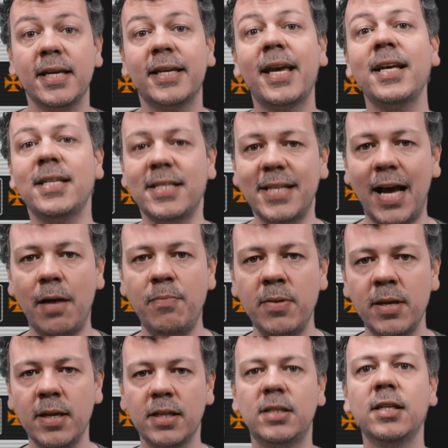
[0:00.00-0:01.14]
quem
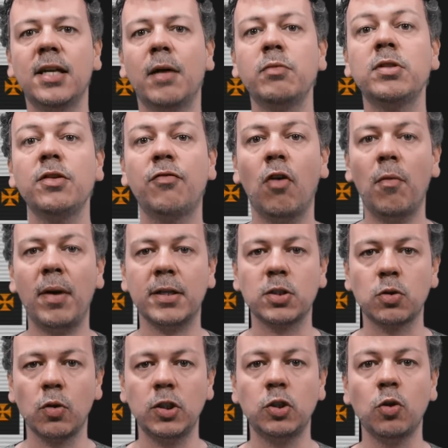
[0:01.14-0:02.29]
sabe, tiramos
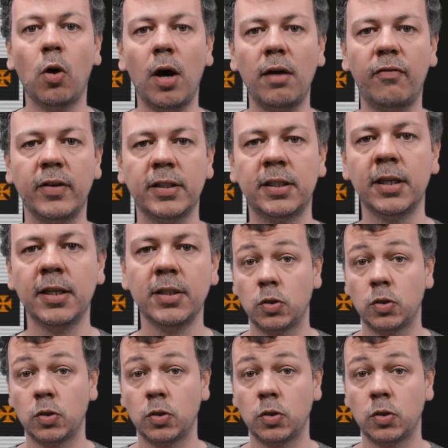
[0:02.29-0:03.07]
informações novas